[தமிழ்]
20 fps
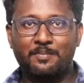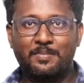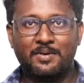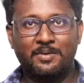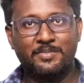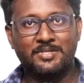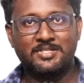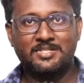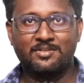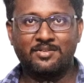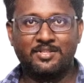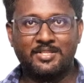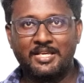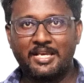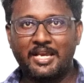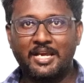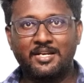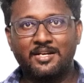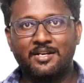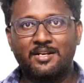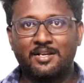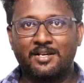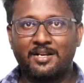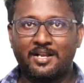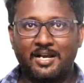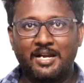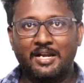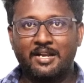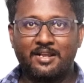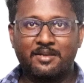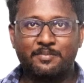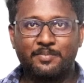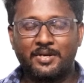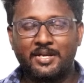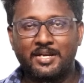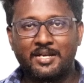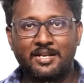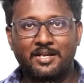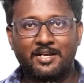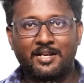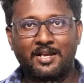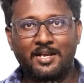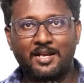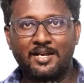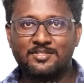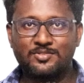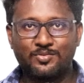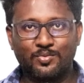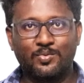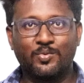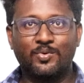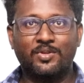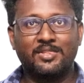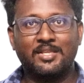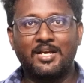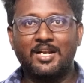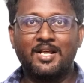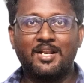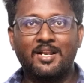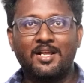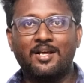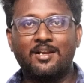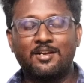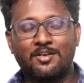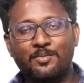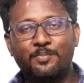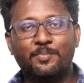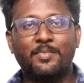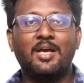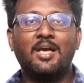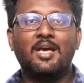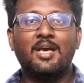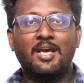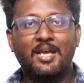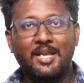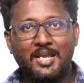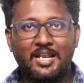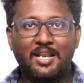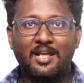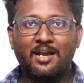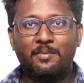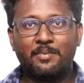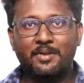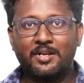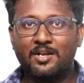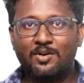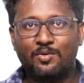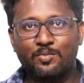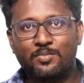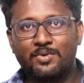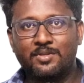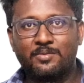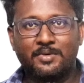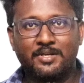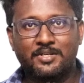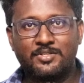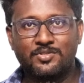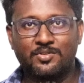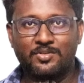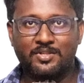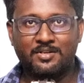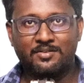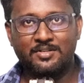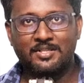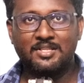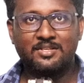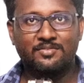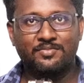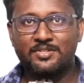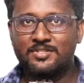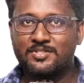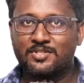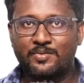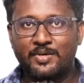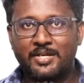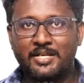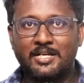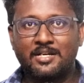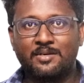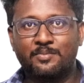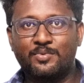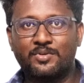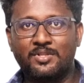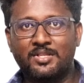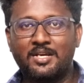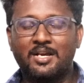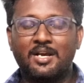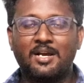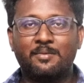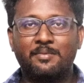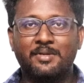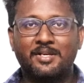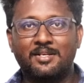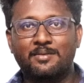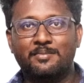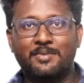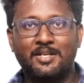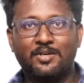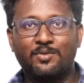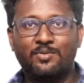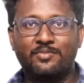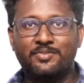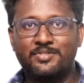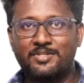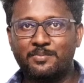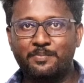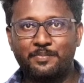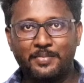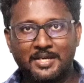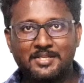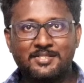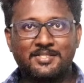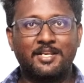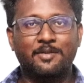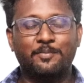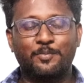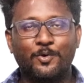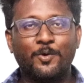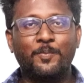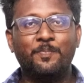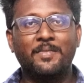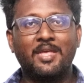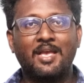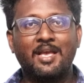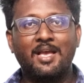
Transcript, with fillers: பெர்மிஷன் வந்து கேட்டுட்ருக்குறாங்க ட்ரை இருக்கிறாங்க ஸோ கொடுத்தா நல்லாயிருக்கும் இல்லை அப்படின்னா ஒம்பது மணி ஷோ தான் வந்து ஃபர்ஸ்ட் ஷோவாக இருக்க போகுது அப்படிங்கிற மாதிரி ஒரு விஷயம் பேசியிருப்போம்